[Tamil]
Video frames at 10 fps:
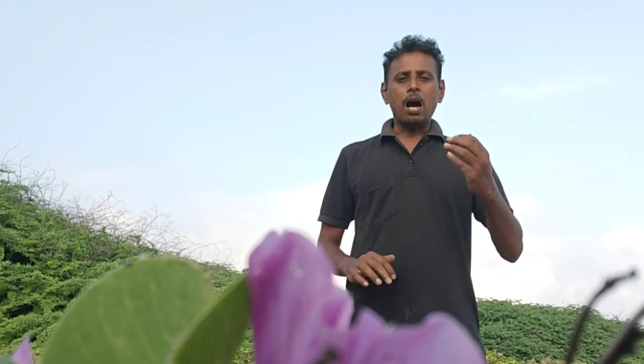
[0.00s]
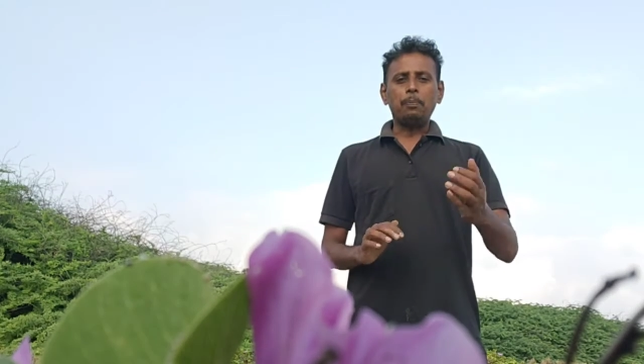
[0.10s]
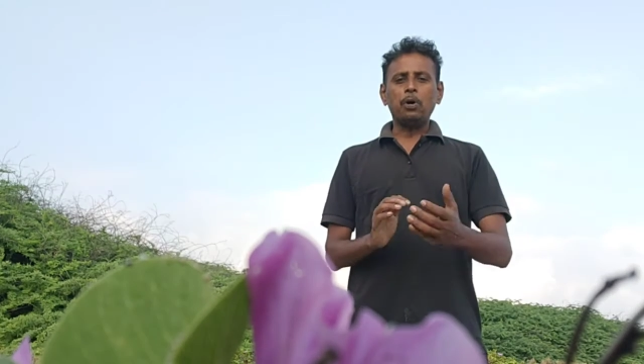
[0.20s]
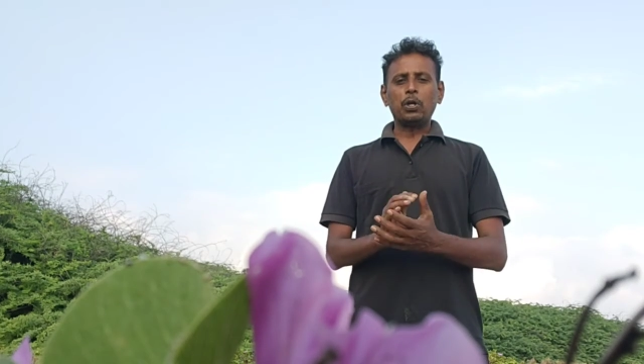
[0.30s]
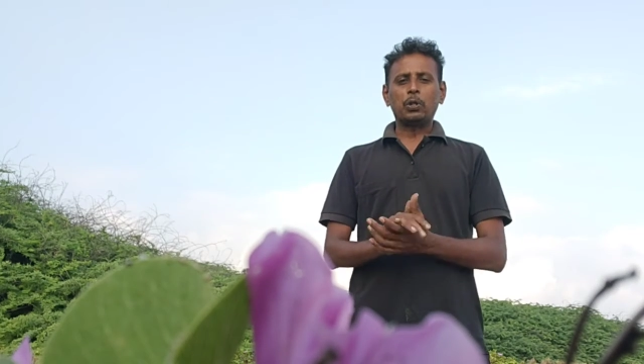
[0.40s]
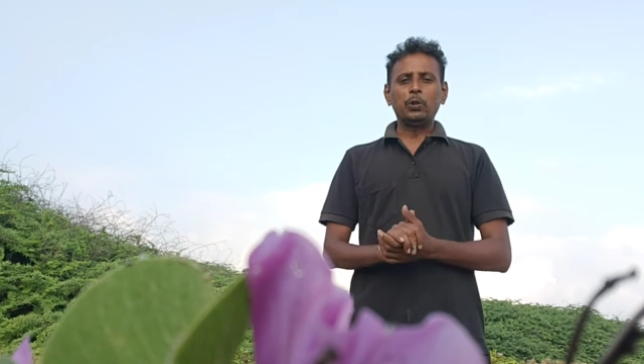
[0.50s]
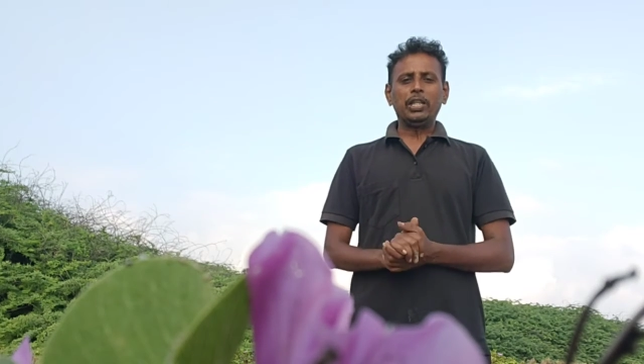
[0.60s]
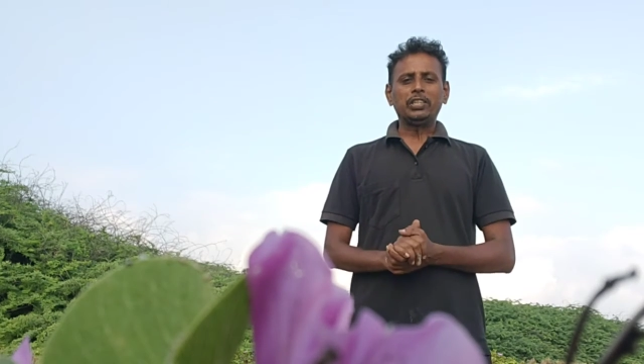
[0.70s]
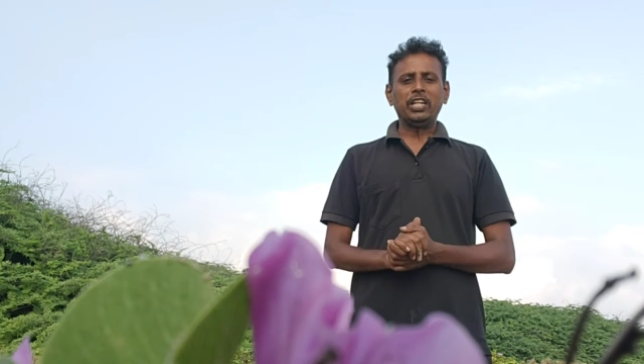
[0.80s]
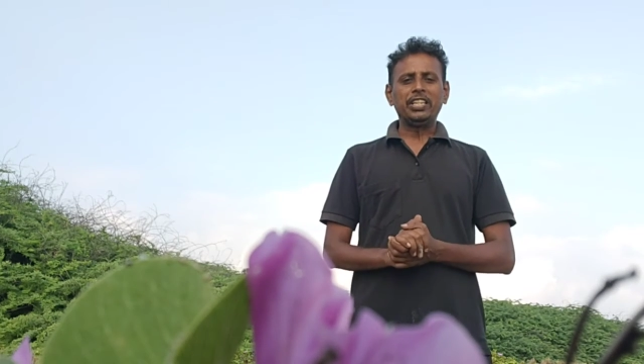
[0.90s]
அப்போது ஒரு
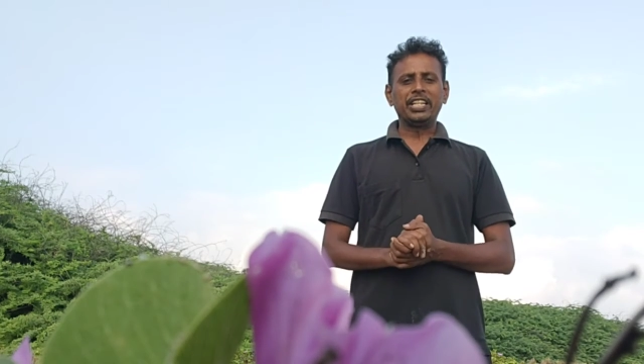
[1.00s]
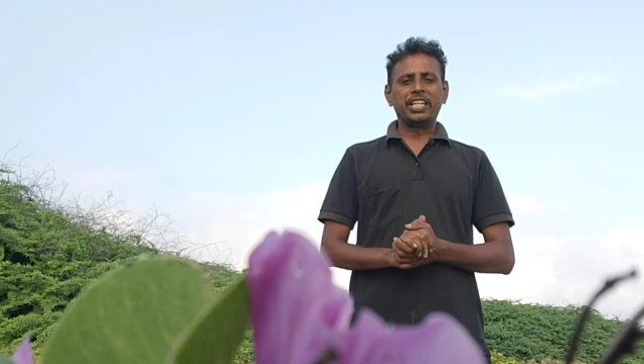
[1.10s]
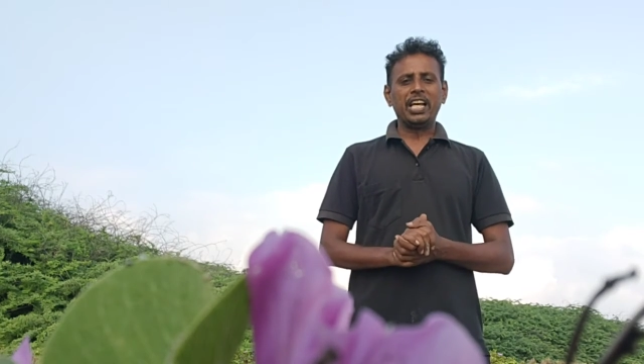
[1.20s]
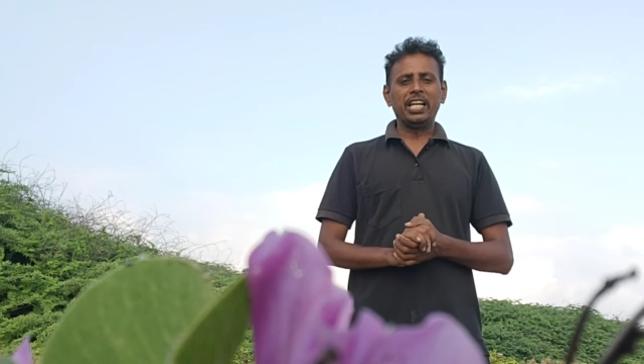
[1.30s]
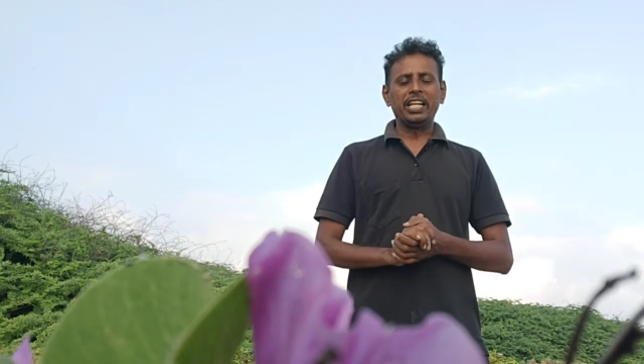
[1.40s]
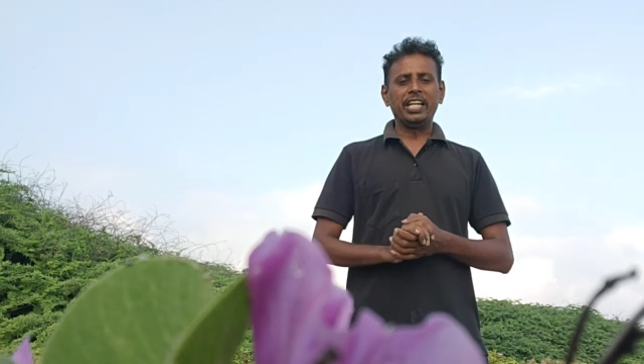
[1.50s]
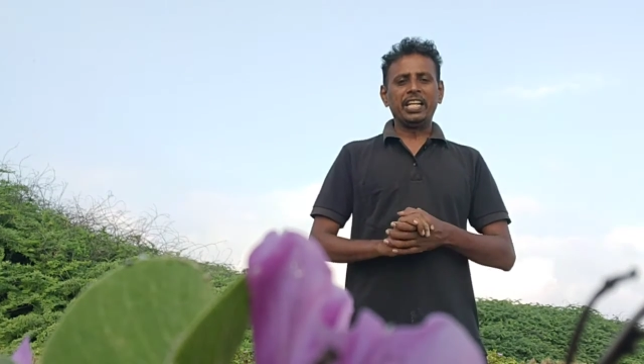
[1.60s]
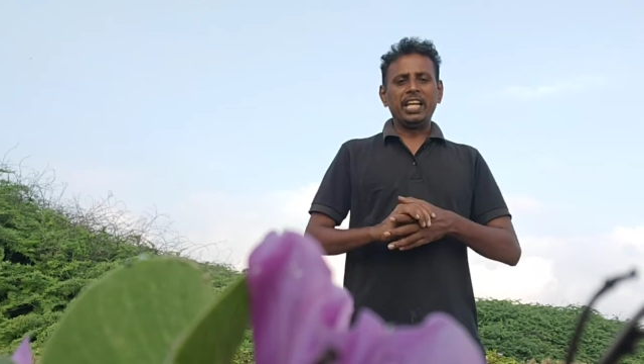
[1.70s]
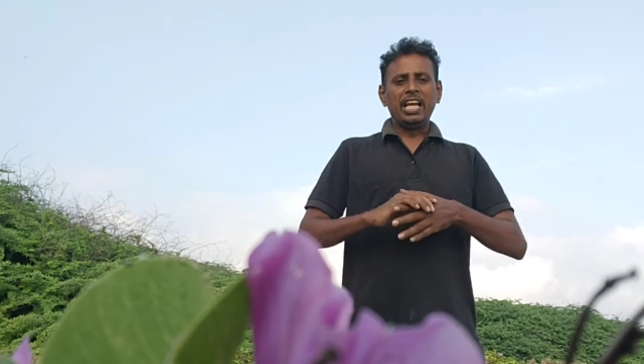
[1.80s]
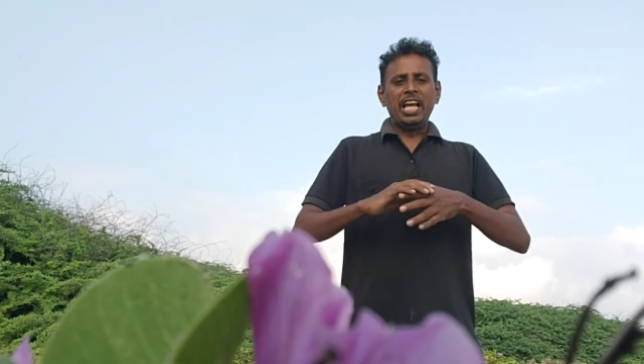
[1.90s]
தூதர் செழிந்திருக்கிறாரு
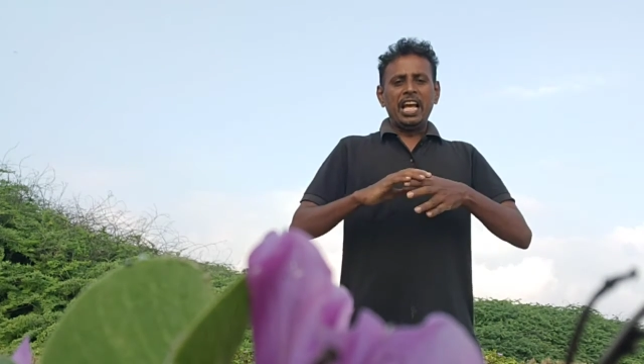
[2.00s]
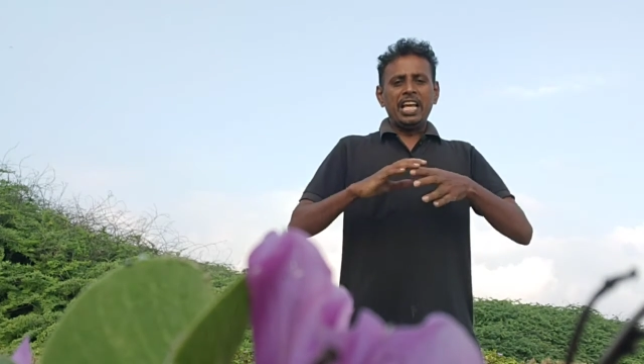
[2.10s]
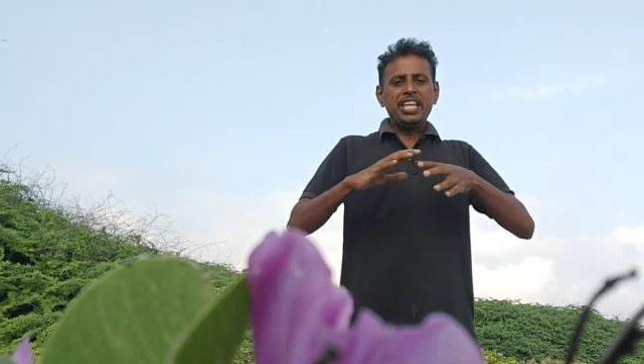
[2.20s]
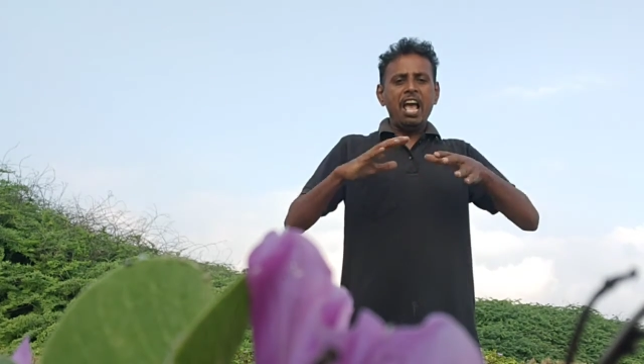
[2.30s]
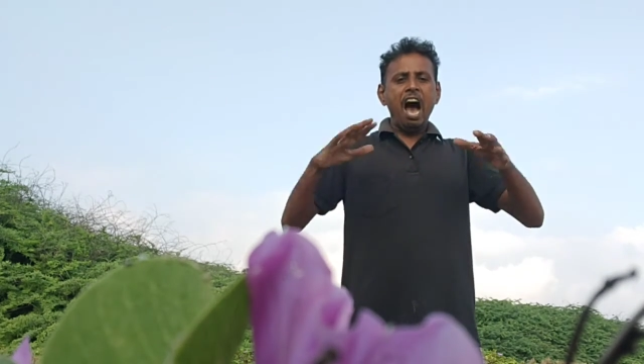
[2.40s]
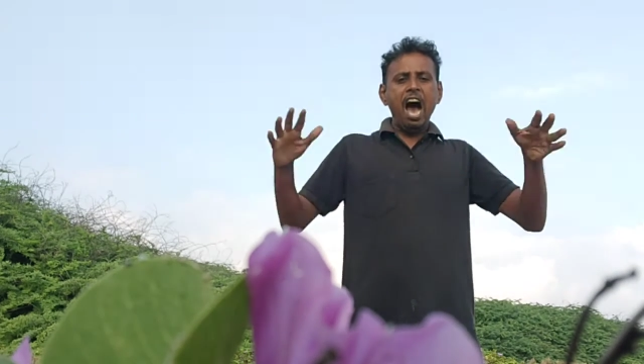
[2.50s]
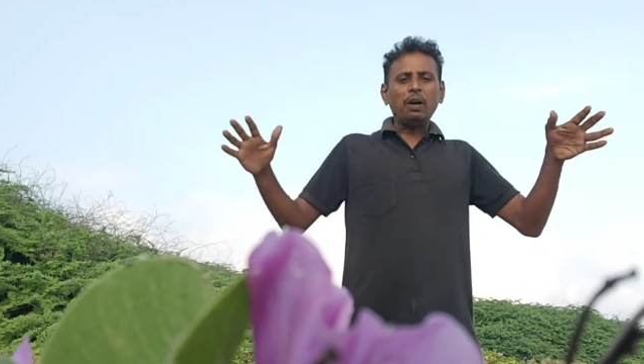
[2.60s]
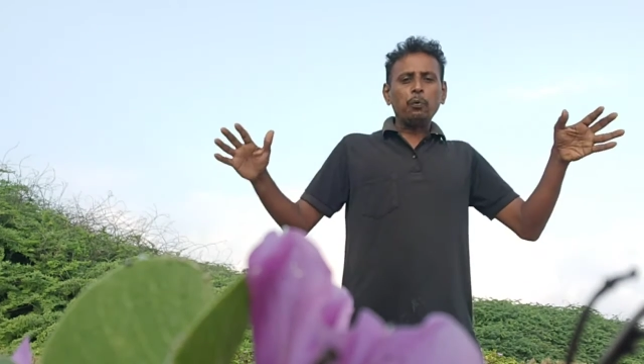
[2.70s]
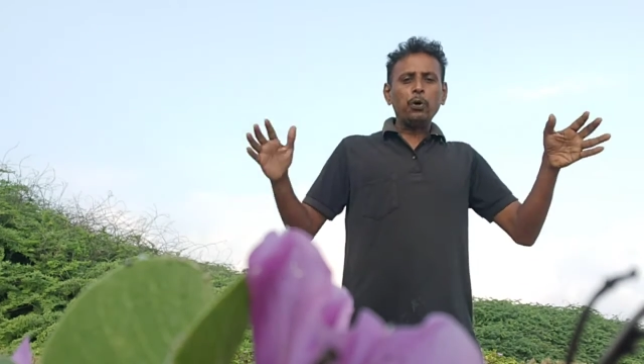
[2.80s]
யார்